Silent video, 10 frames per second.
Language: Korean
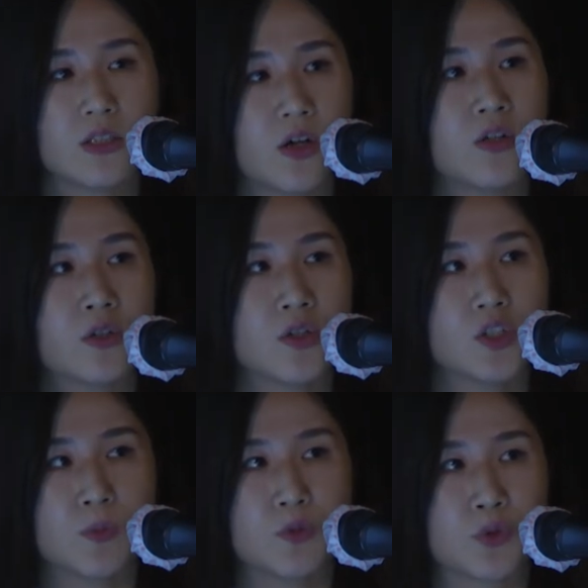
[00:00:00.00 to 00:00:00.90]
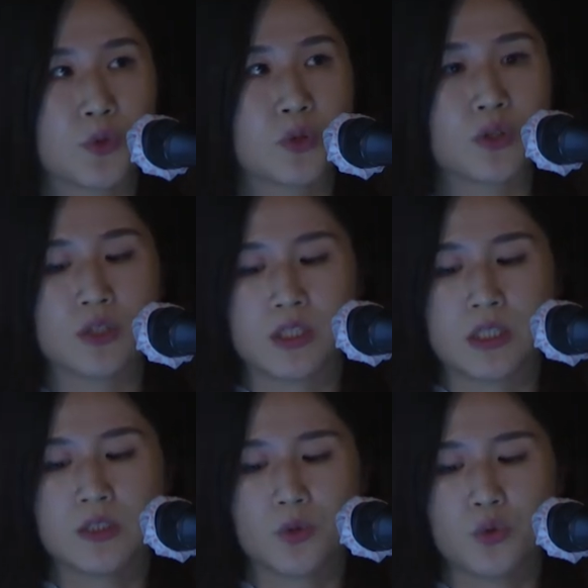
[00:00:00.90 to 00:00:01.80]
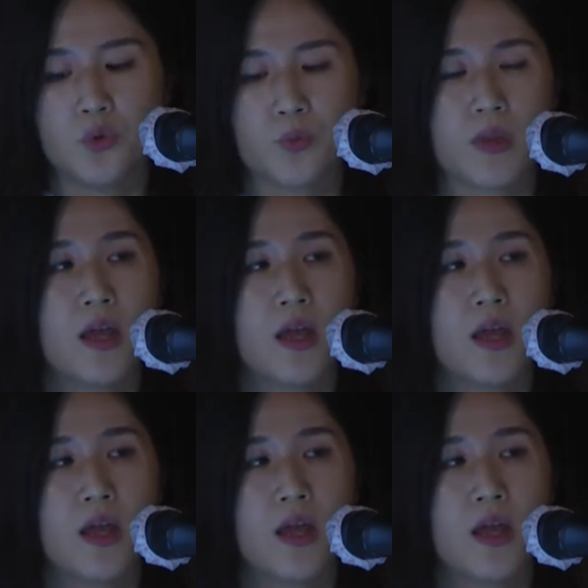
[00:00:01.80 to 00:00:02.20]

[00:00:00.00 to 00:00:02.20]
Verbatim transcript: 16점 정도를 전시를 했었고